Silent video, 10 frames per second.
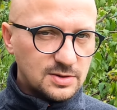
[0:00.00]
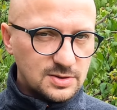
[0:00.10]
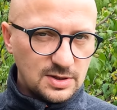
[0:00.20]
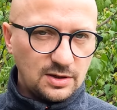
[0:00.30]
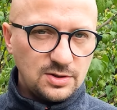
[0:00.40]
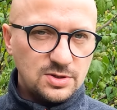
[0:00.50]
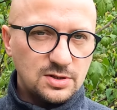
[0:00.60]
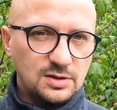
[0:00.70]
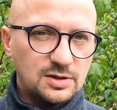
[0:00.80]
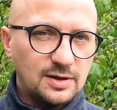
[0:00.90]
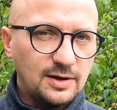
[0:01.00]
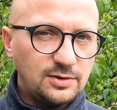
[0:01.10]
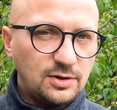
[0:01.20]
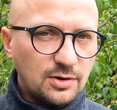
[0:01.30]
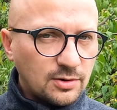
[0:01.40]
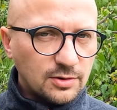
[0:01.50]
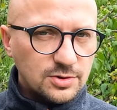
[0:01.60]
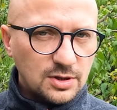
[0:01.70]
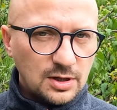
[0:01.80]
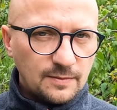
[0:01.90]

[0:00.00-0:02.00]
z jakiejś tragedii kogoś,